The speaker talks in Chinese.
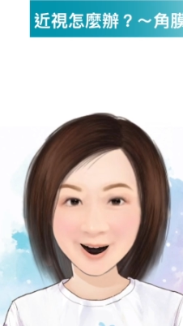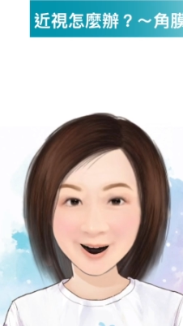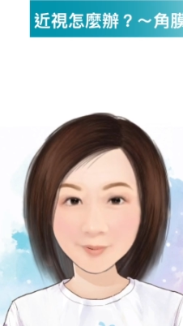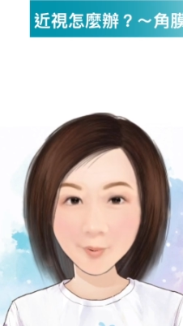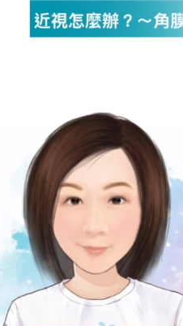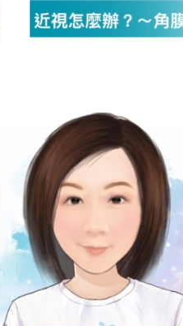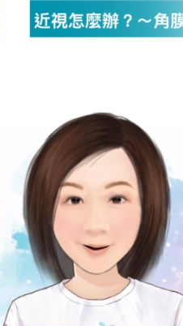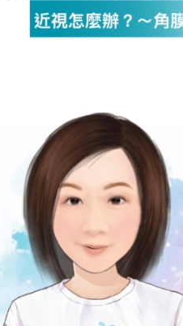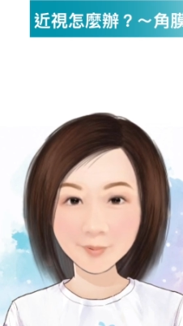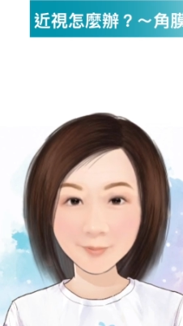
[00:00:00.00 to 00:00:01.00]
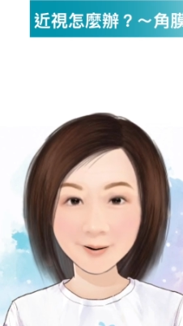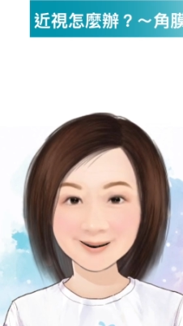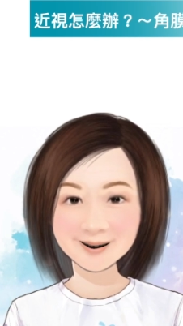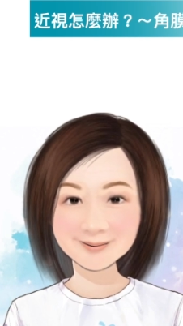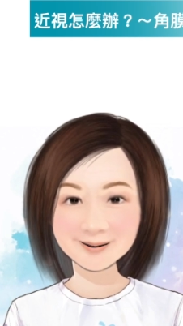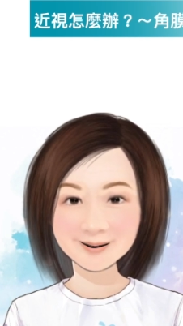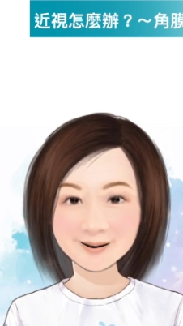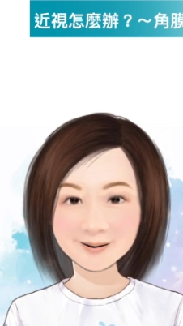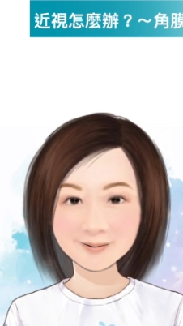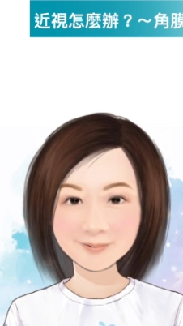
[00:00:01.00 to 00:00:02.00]
篮球，不怕摔坏眼镜。
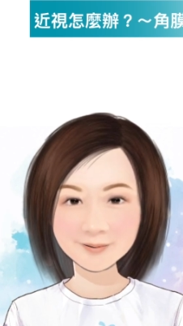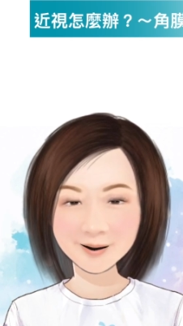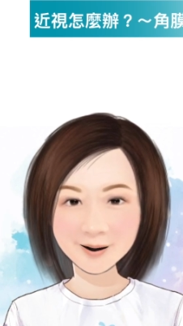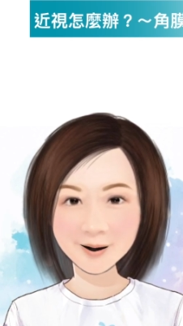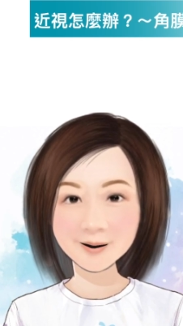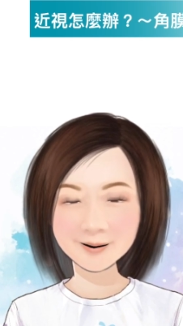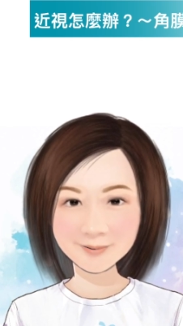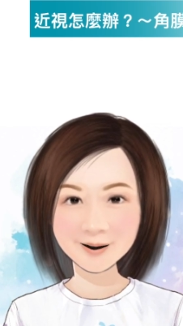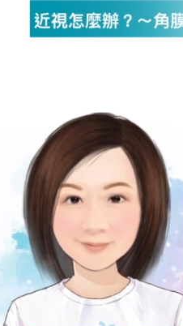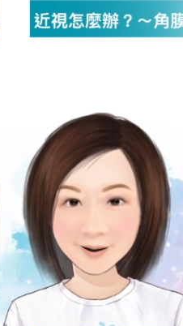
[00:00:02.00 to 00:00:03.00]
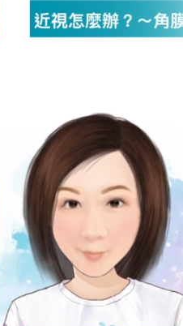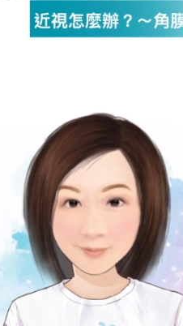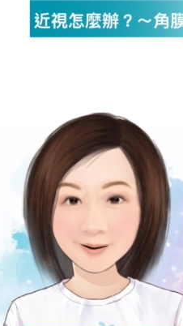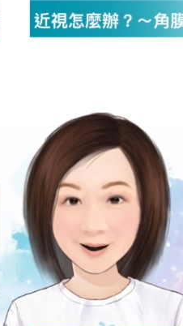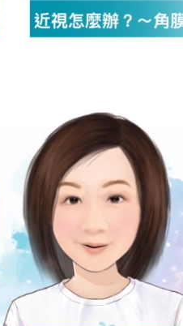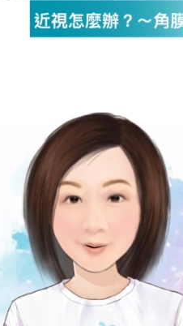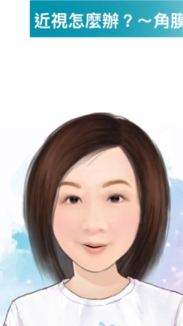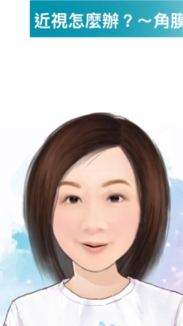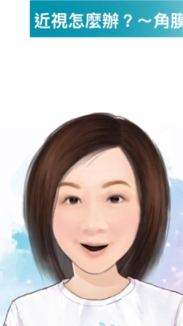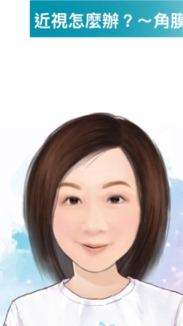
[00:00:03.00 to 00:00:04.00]
美阳才决定再试
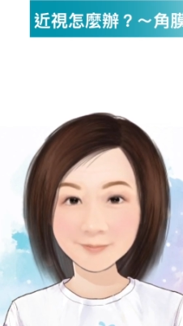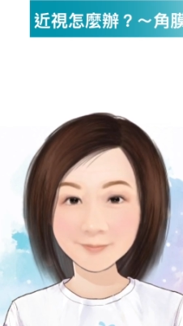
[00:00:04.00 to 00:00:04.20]
试看，